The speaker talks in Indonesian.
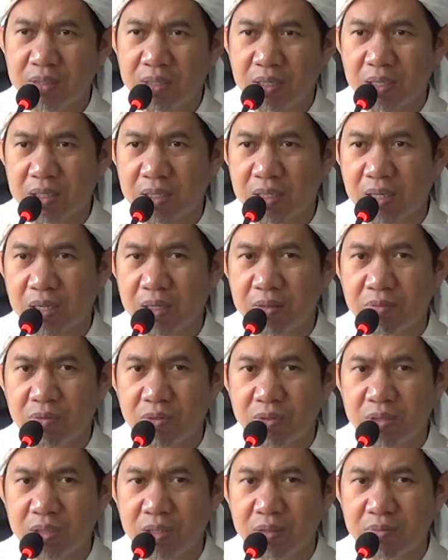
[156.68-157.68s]
Dikatakan
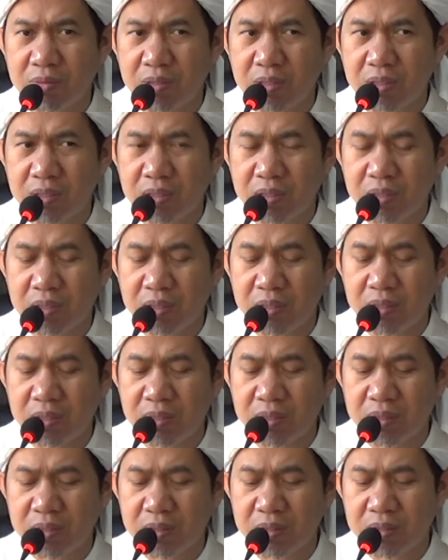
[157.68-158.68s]

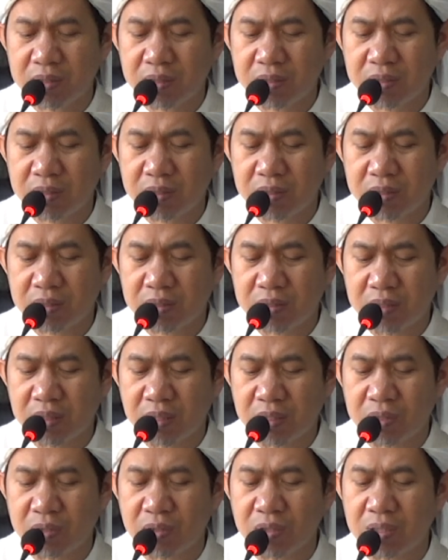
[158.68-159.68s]
muslimin
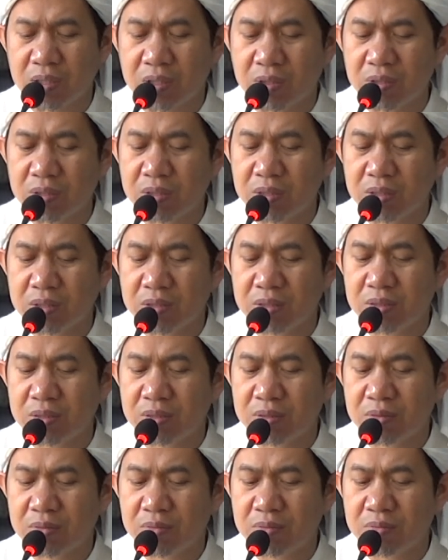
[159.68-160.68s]
itu ikut
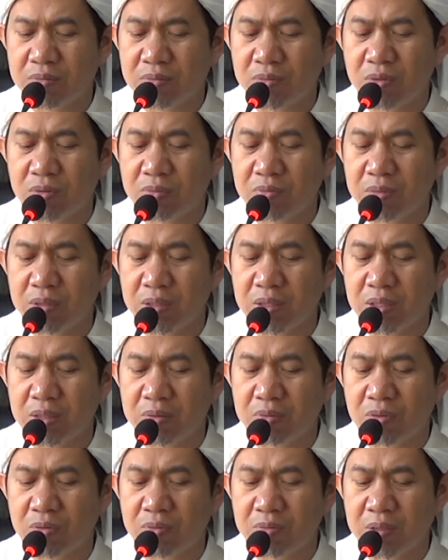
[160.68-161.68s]

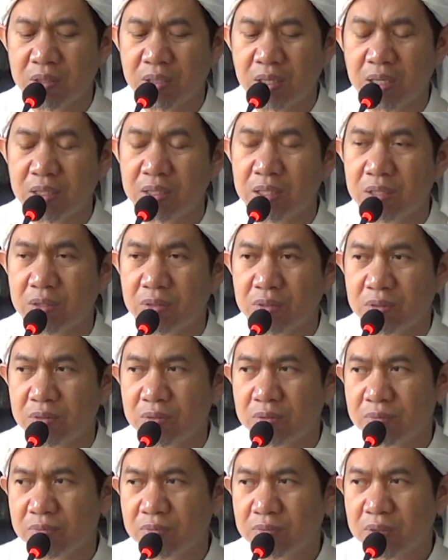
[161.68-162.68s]
mukmin mukminat
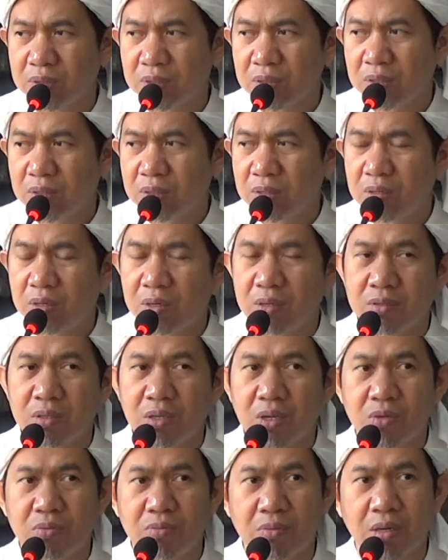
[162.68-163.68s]
ikut.
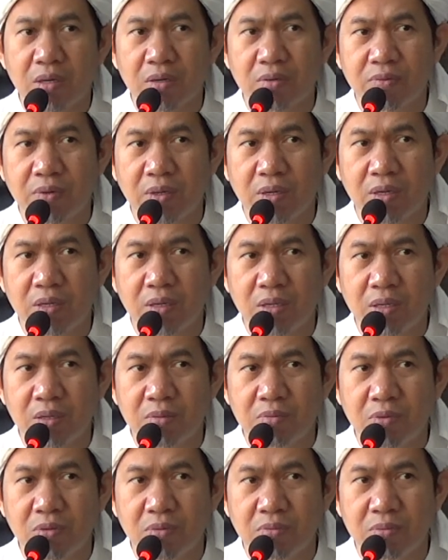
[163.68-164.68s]
Allahumma gfir
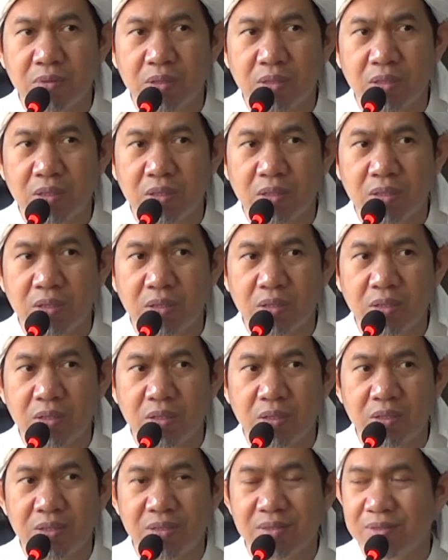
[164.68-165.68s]
lil
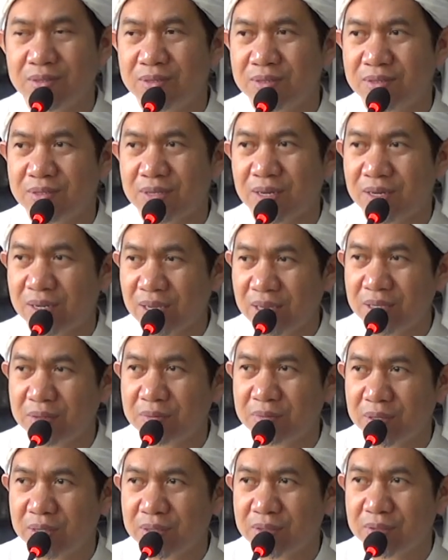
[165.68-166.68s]
mukminin. Jadi aja
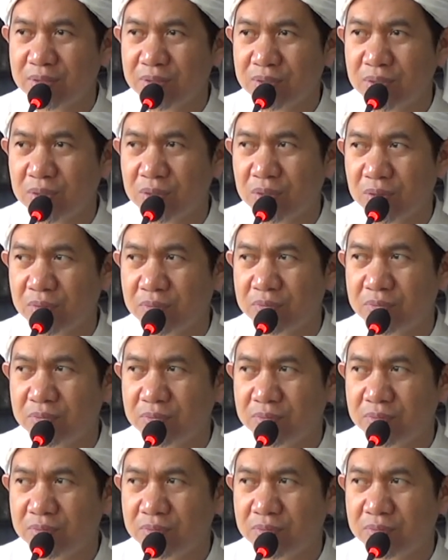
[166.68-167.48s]
begitu, cukup.